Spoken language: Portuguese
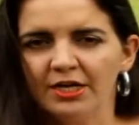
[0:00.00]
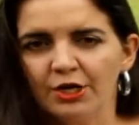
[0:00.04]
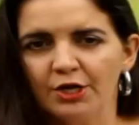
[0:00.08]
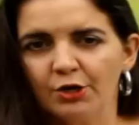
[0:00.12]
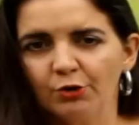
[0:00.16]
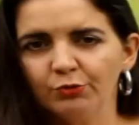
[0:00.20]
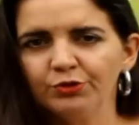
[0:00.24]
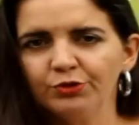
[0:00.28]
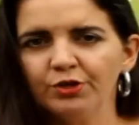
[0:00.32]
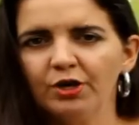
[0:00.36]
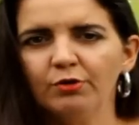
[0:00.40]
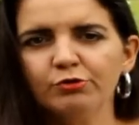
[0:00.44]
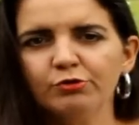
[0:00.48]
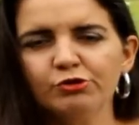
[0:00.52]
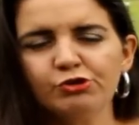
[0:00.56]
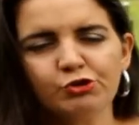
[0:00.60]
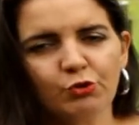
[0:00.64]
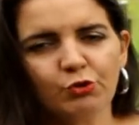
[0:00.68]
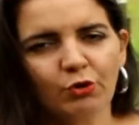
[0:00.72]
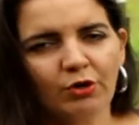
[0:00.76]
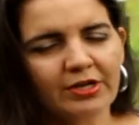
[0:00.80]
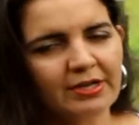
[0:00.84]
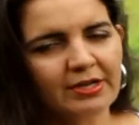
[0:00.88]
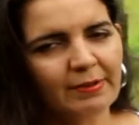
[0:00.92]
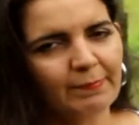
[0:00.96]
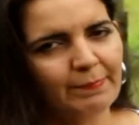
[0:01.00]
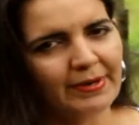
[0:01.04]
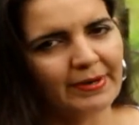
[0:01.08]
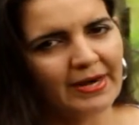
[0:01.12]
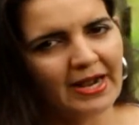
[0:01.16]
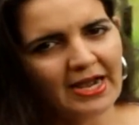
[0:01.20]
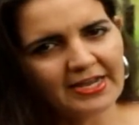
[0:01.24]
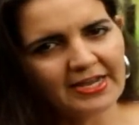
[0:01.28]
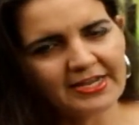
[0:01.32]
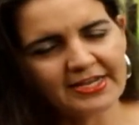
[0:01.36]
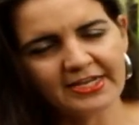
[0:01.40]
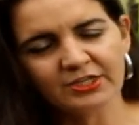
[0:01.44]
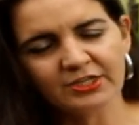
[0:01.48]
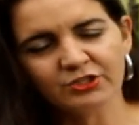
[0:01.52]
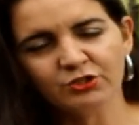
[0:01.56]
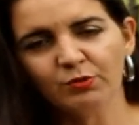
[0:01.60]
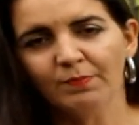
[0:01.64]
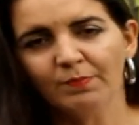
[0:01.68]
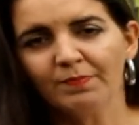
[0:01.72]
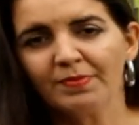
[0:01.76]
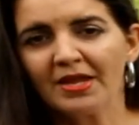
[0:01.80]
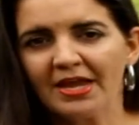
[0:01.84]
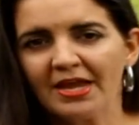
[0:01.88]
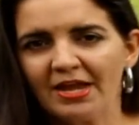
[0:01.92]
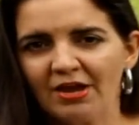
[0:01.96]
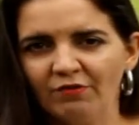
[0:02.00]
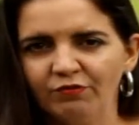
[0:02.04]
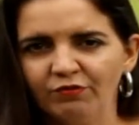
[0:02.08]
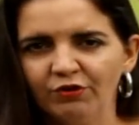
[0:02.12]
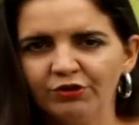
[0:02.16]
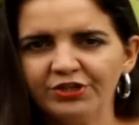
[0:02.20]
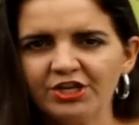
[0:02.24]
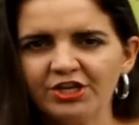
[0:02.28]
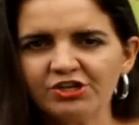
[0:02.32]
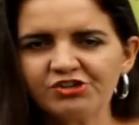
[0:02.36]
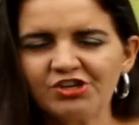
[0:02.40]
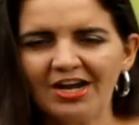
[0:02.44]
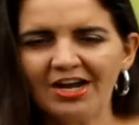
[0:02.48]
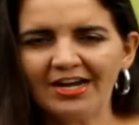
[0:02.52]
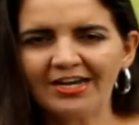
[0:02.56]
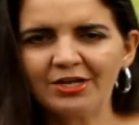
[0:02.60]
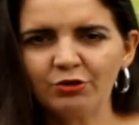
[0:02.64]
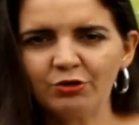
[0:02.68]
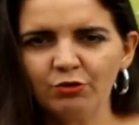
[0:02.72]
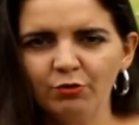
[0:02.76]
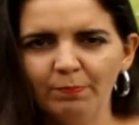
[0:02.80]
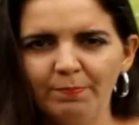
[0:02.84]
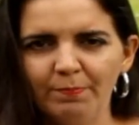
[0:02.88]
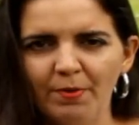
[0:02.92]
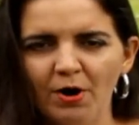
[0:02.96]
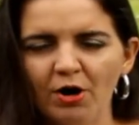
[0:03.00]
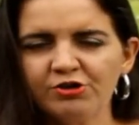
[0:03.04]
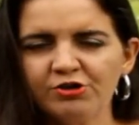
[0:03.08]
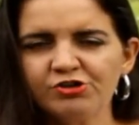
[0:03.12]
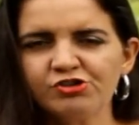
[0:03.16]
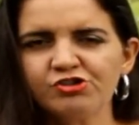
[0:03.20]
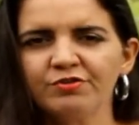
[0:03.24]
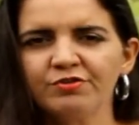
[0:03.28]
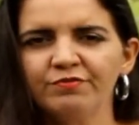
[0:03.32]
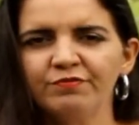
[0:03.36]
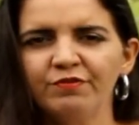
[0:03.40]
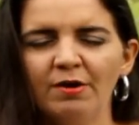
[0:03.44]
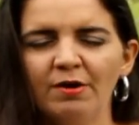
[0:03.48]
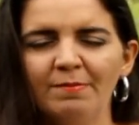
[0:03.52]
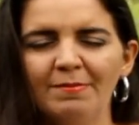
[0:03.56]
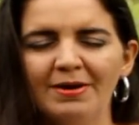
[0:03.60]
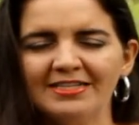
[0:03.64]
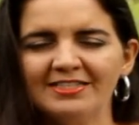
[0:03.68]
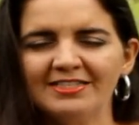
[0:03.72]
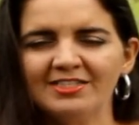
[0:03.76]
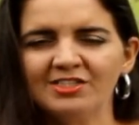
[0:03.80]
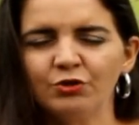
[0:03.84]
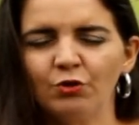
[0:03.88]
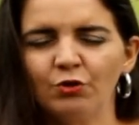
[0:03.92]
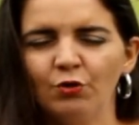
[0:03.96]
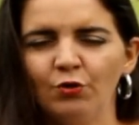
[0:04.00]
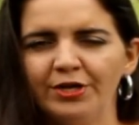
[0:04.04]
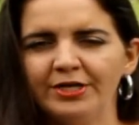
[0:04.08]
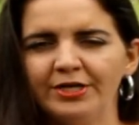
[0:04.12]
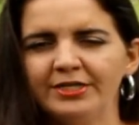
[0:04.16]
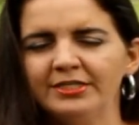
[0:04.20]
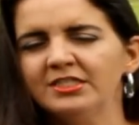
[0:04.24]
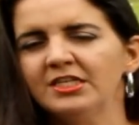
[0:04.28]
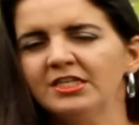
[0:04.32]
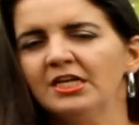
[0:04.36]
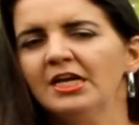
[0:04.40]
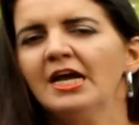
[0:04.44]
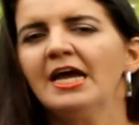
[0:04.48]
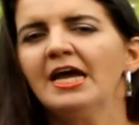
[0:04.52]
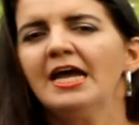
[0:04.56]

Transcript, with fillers: Eu não estou aqui para isso. Eu vou deixar aqui no box de informações